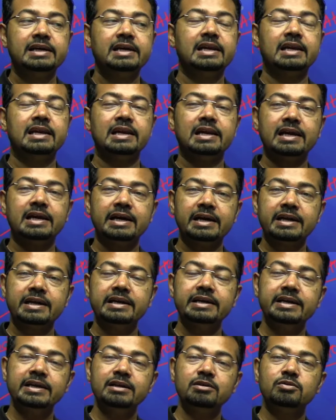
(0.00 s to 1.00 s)

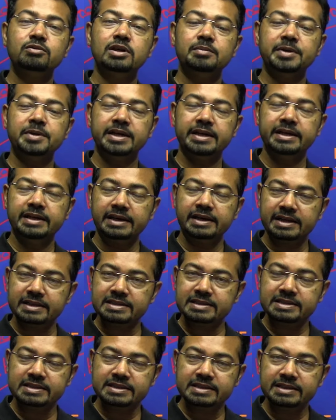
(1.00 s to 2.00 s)
लर्निंग विल बी
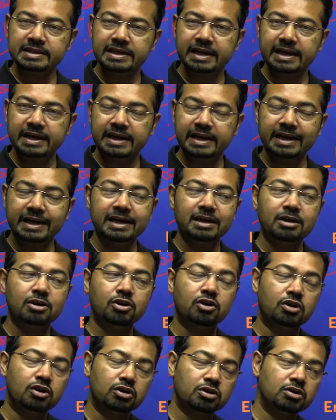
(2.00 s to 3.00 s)
इंटरेस्टिंग एंड
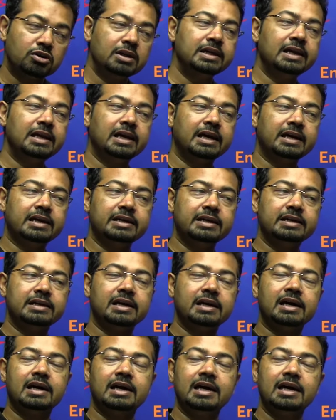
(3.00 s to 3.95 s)
नॉट ओनली लर्निंग